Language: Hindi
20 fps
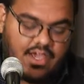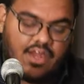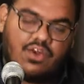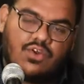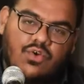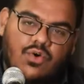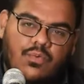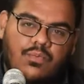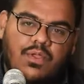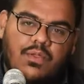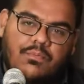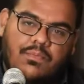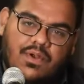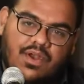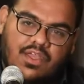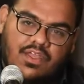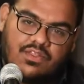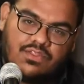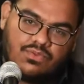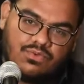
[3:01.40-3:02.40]
कर रो भी
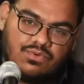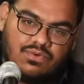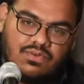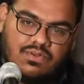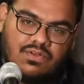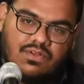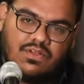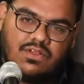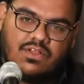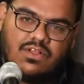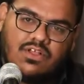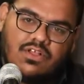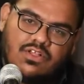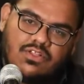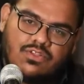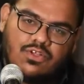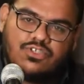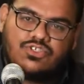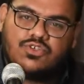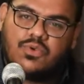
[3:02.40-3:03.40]
पड़े तू
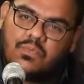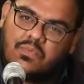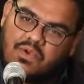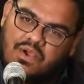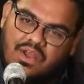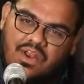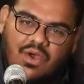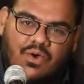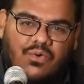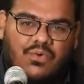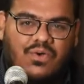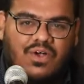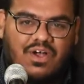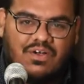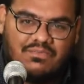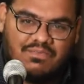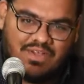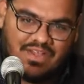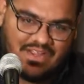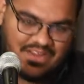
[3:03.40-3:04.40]
तो चुप कराऊंगा
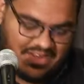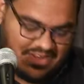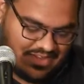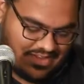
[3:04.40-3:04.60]
मैं